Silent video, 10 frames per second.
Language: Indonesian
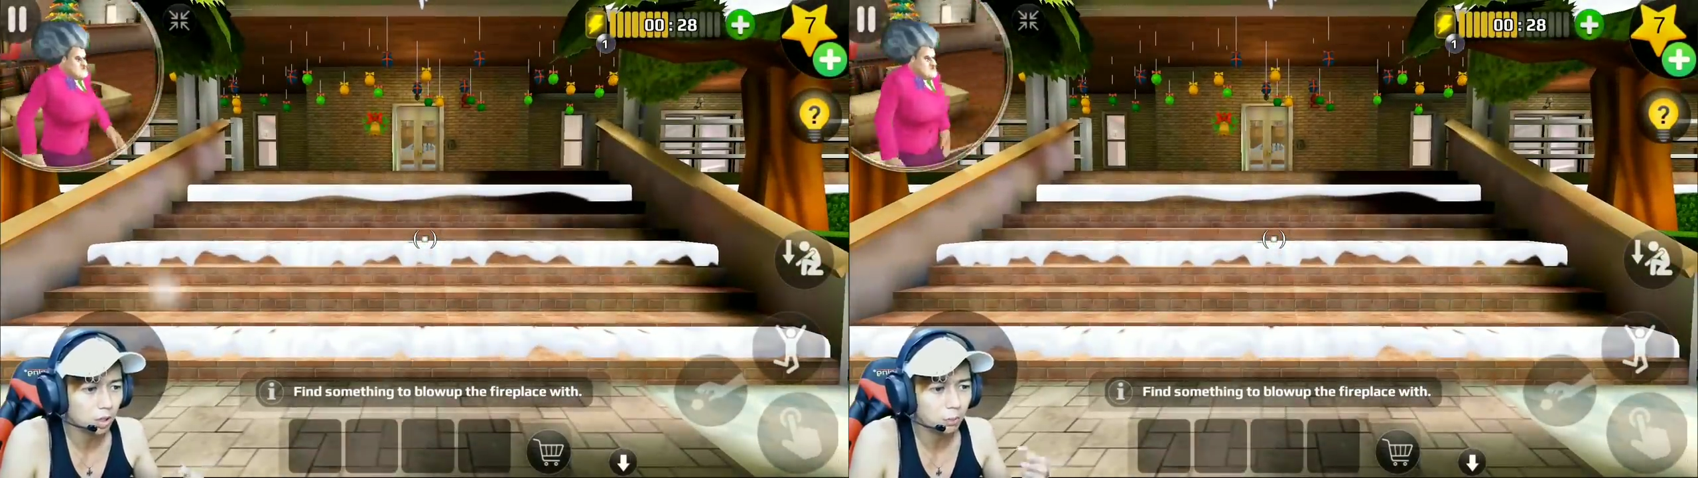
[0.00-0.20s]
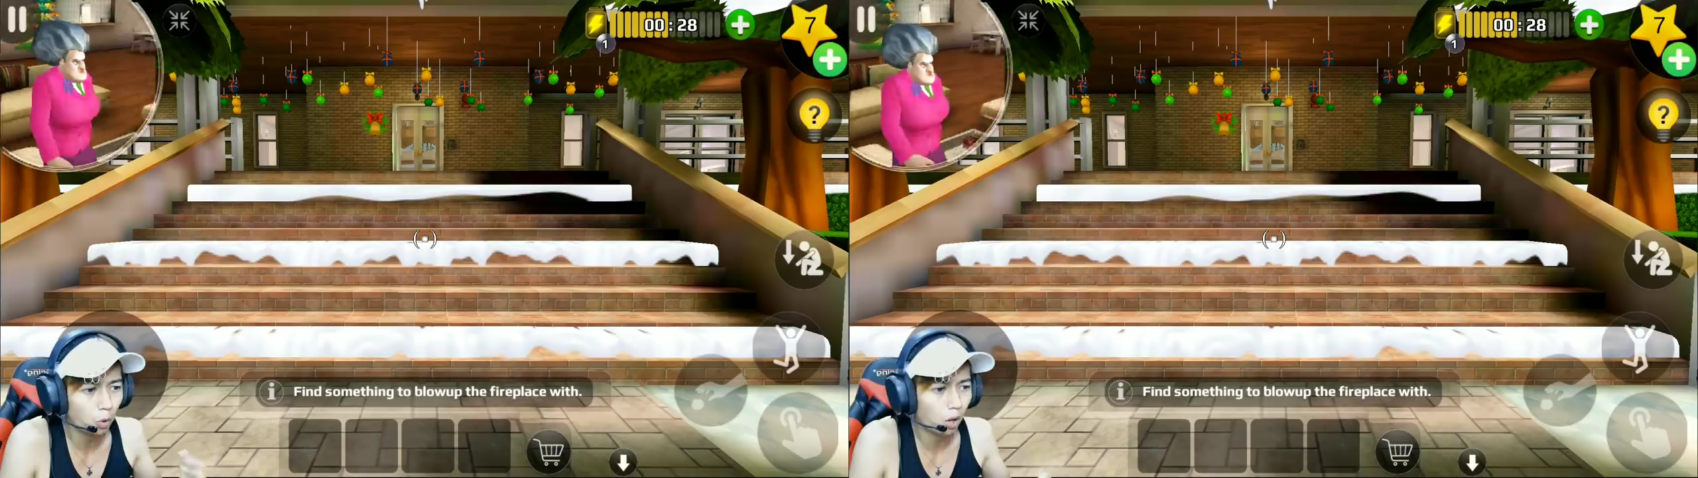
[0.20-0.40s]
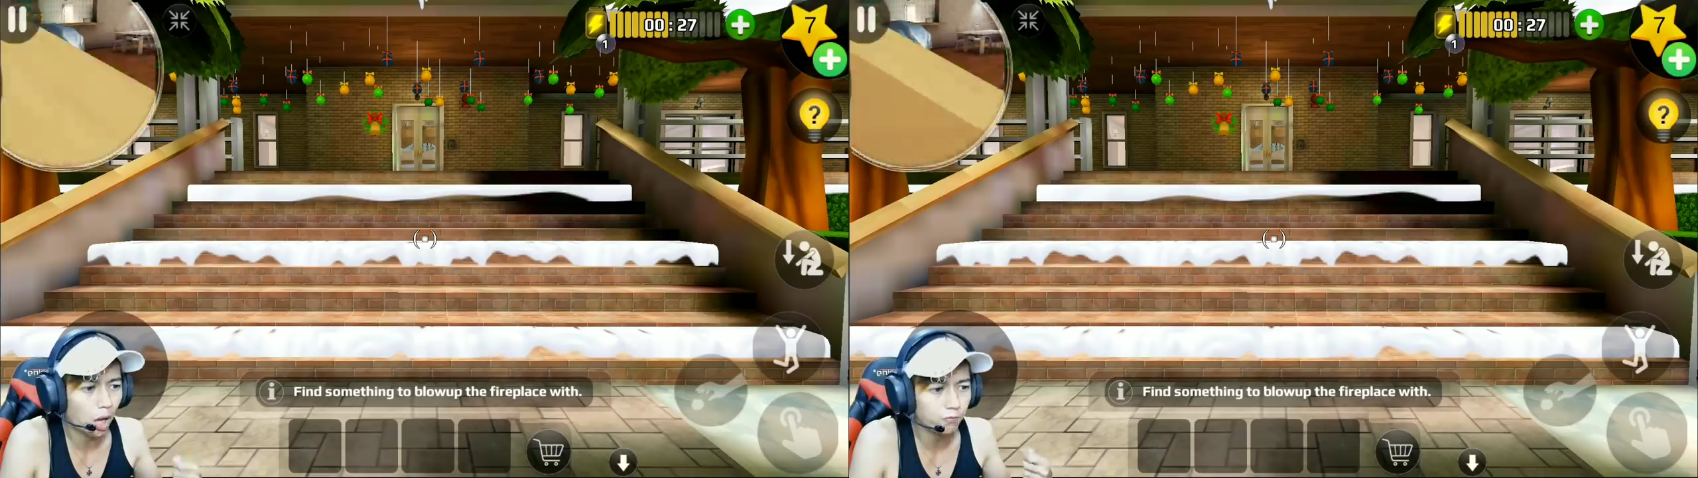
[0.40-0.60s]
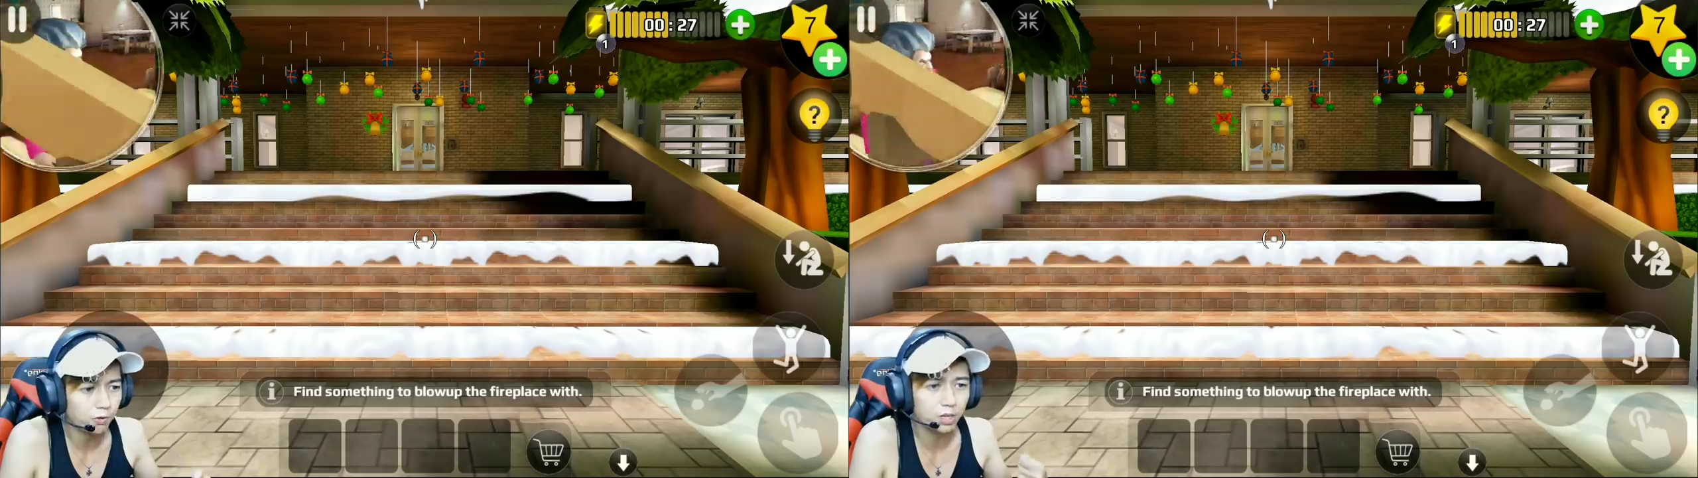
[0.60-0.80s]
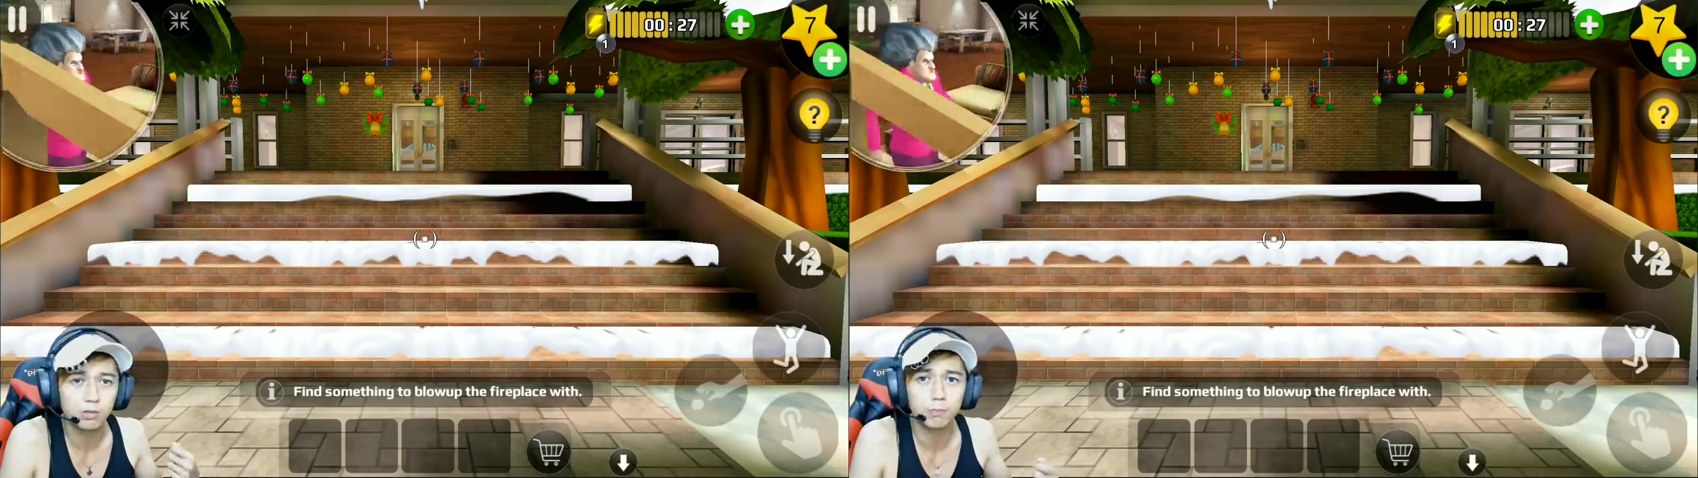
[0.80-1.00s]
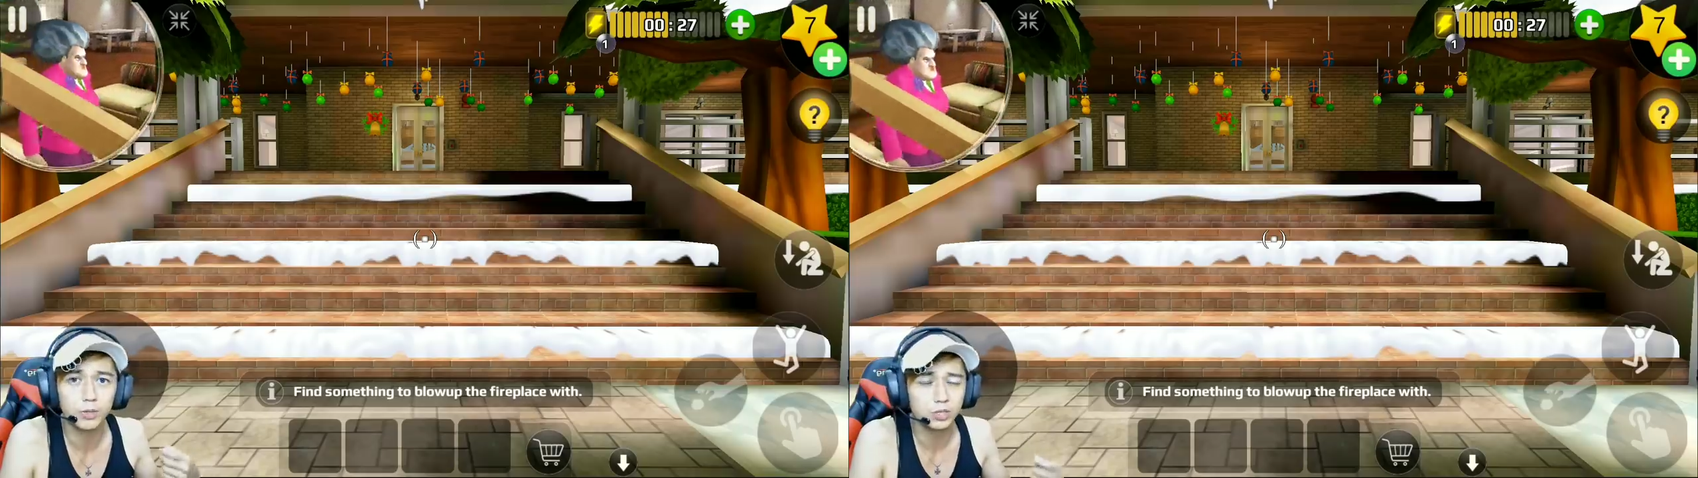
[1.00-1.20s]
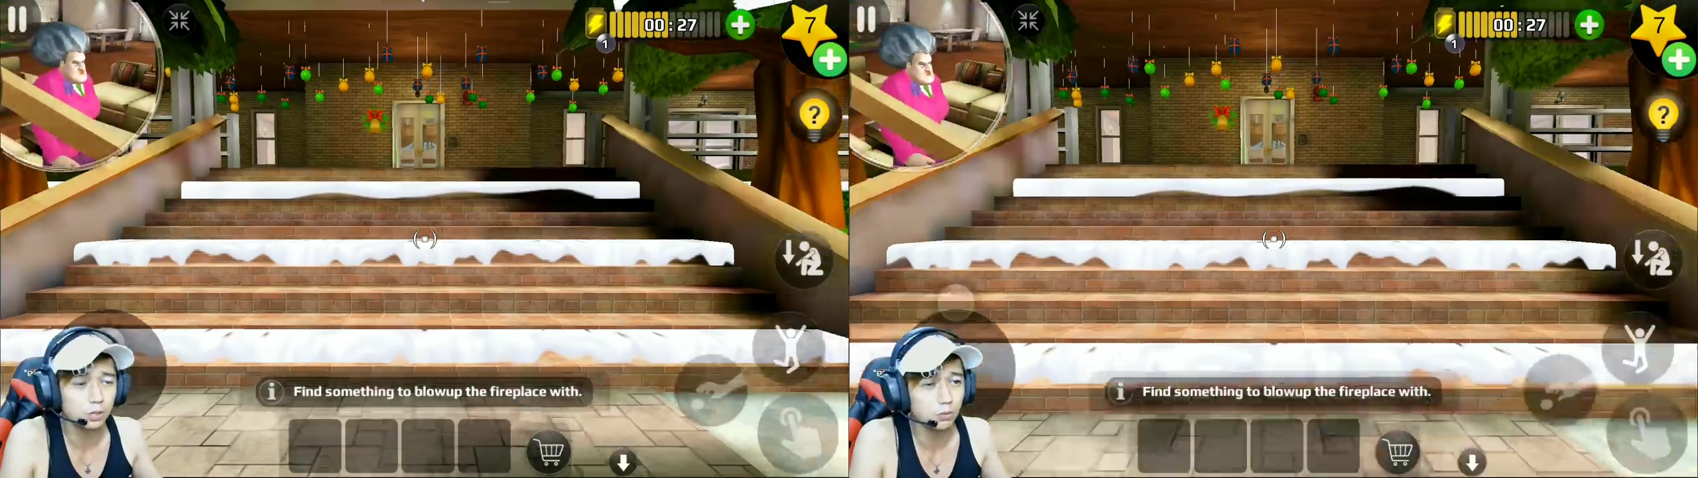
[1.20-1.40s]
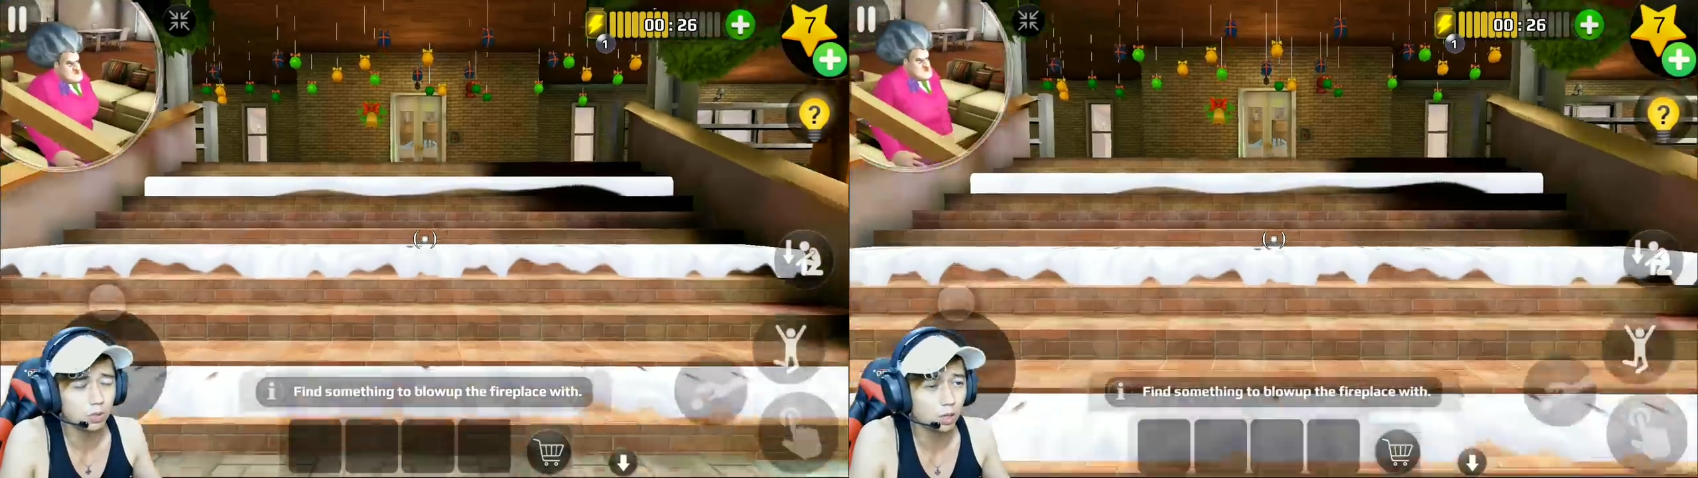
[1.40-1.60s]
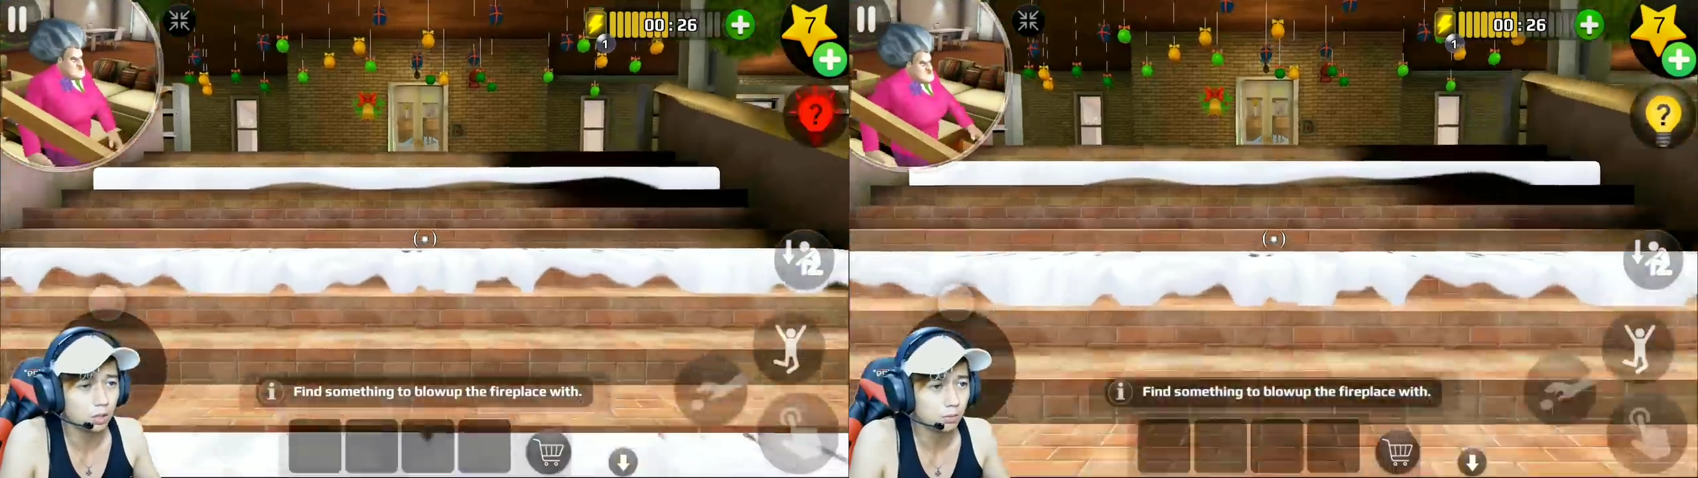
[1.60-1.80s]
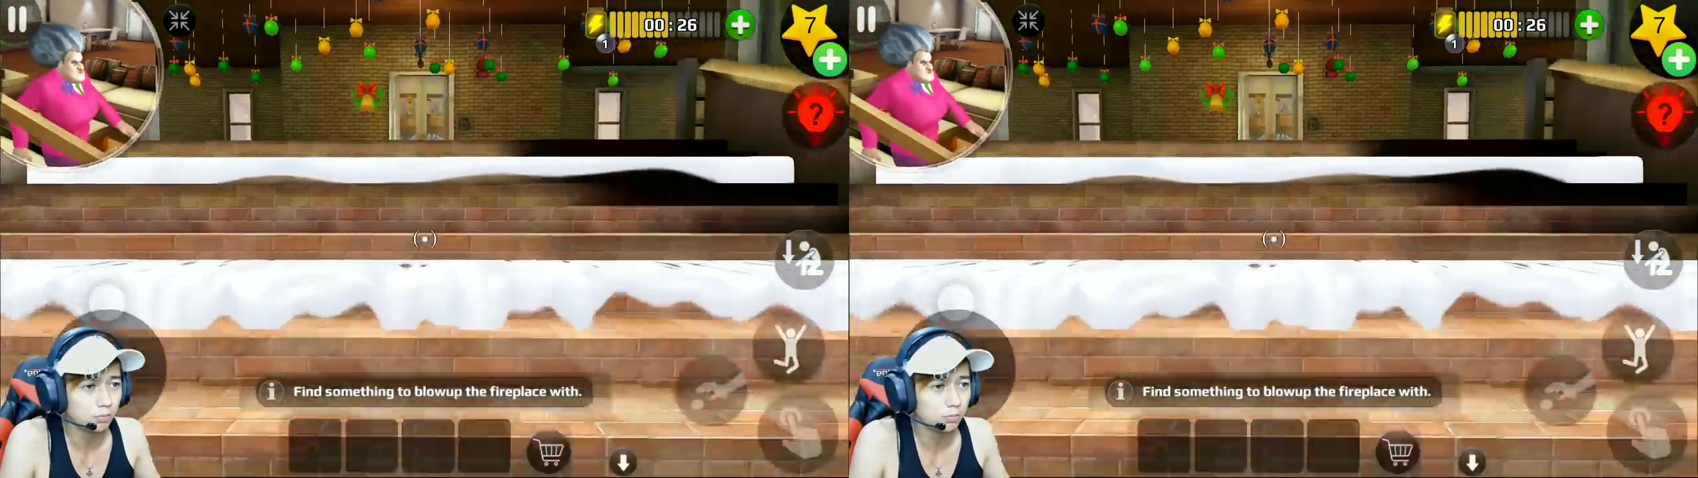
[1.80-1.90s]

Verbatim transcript: ngeblow up fireplace itu ya